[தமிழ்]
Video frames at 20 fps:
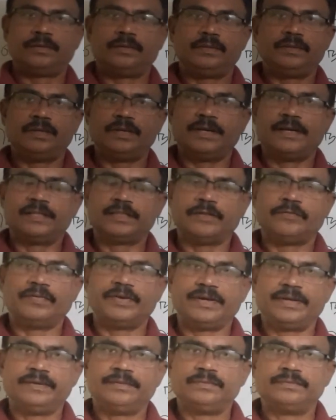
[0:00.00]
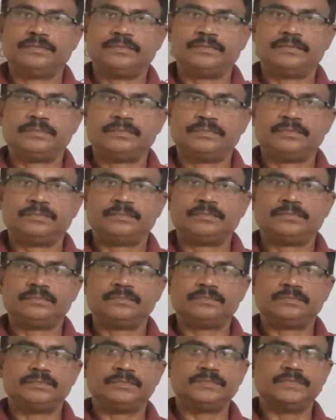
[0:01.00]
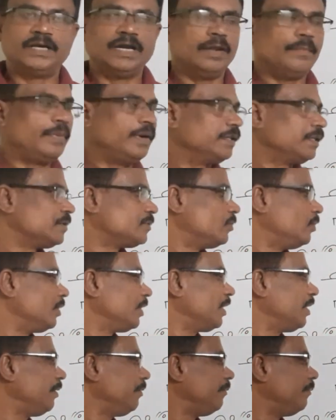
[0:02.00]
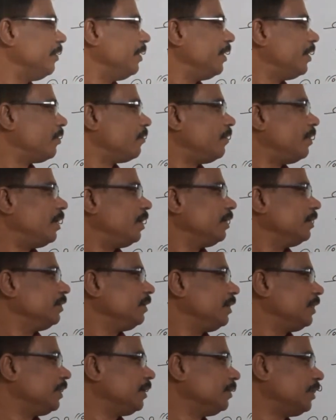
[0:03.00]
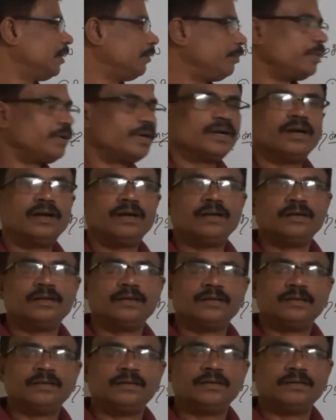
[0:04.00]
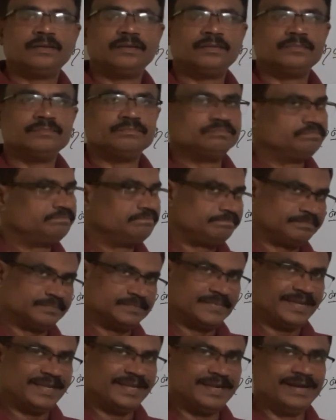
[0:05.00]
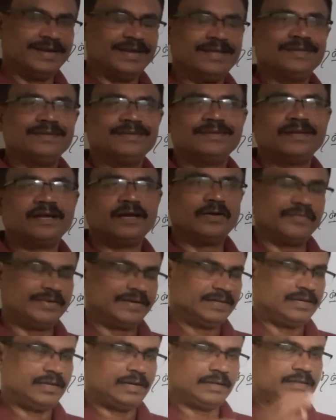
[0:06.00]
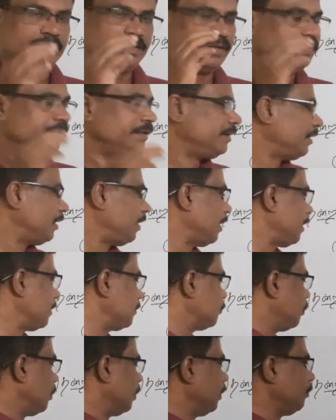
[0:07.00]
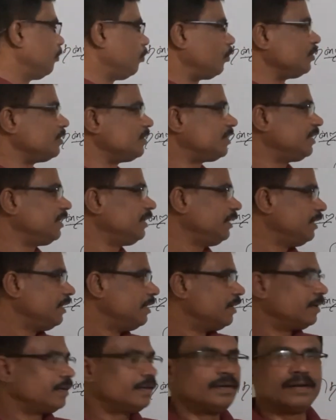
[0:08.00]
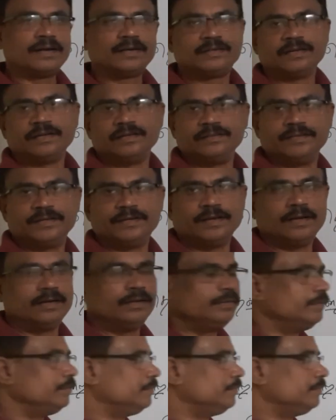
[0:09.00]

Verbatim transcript: இதில் என்ன தவறு நல்லா பார்த்து சொல்லுங்கள் வென்றுவா இதில் ஏதாவது தப்பு இருக்கா இல்லை அவன் கரெக்டாக எழுதிட்டான் நான் சொன்னதை புரிஞ்சுட்டு கரெக்டாக எழுதிட்டான்